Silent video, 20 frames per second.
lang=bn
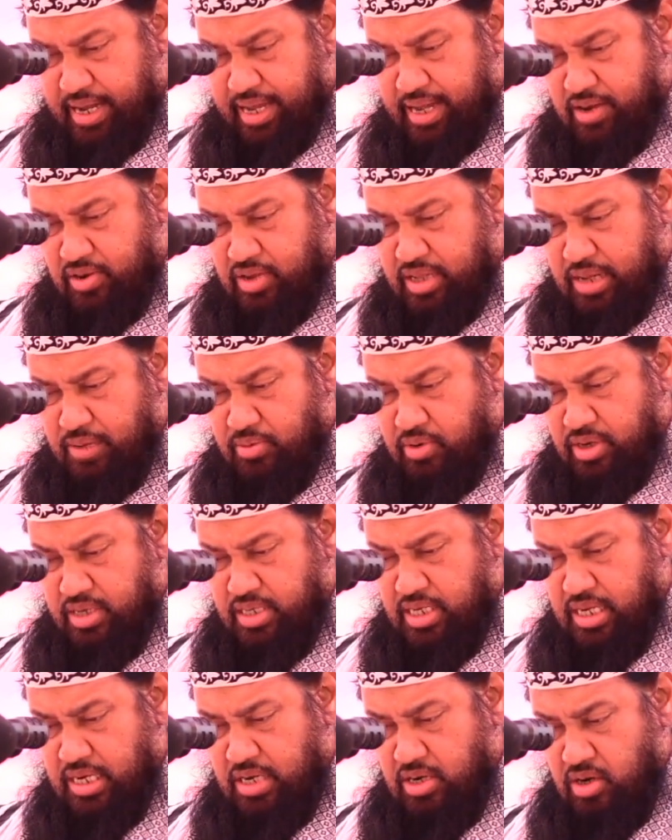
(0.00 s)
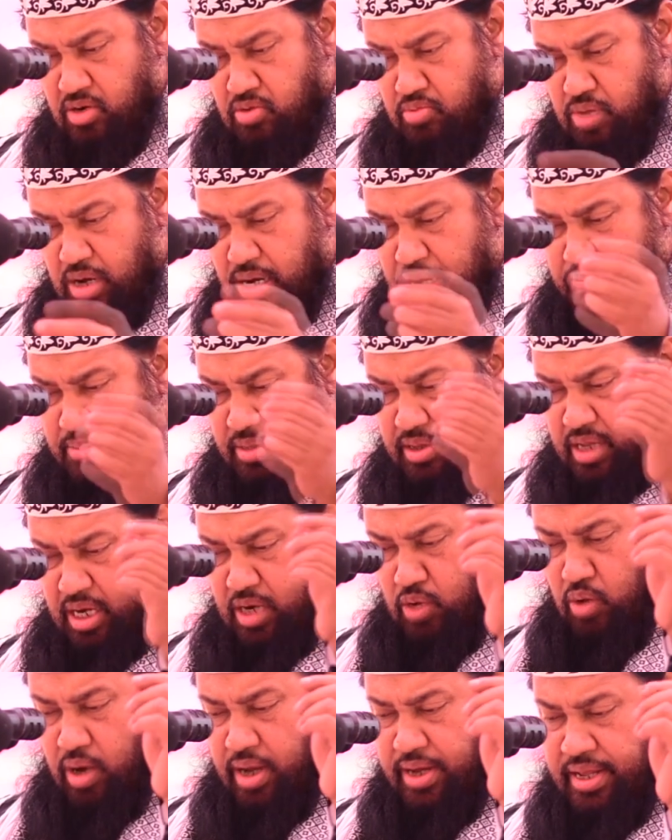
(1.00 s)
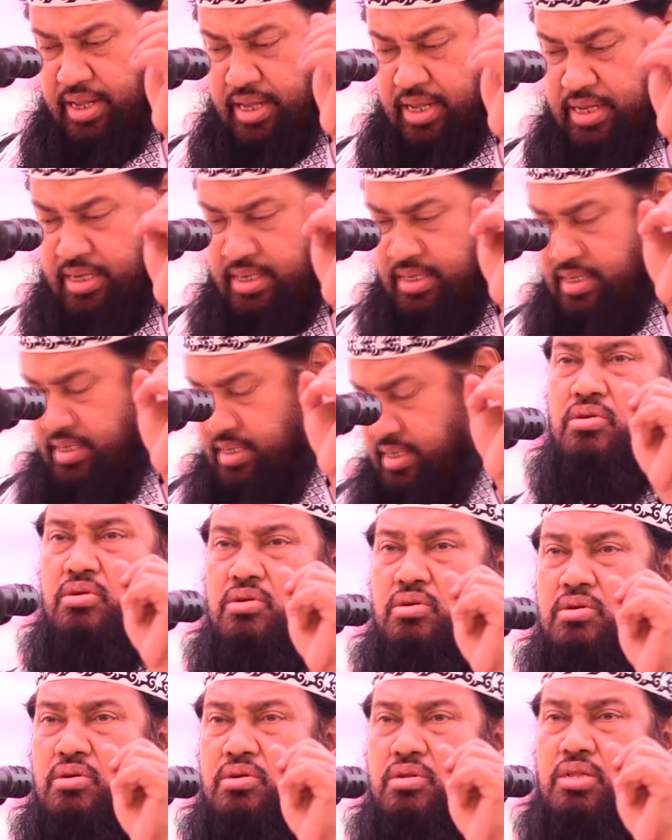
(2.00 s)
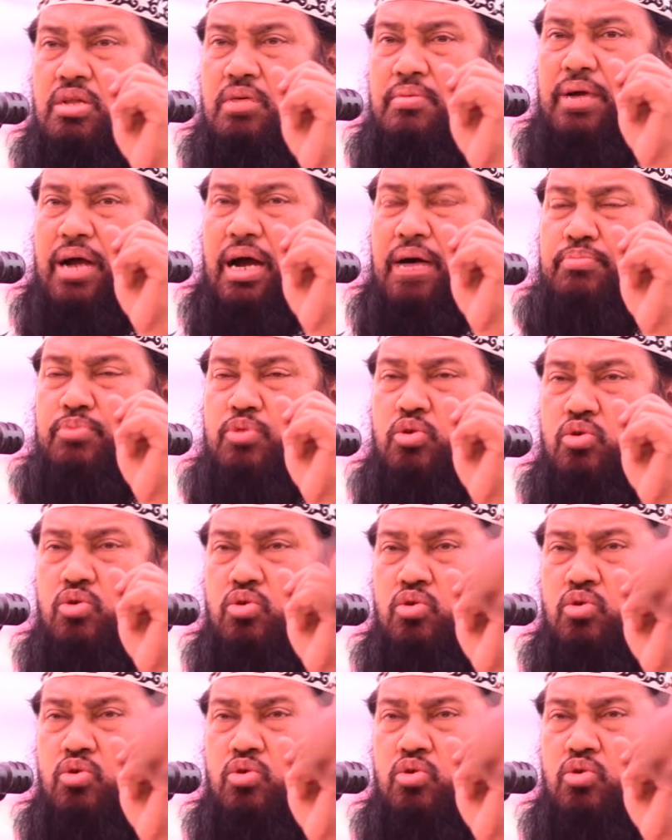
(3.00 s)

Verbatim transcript: আগে কথা বলেছেন নূর মোহাম্মদ আনোয়ারি তবে আব্দুল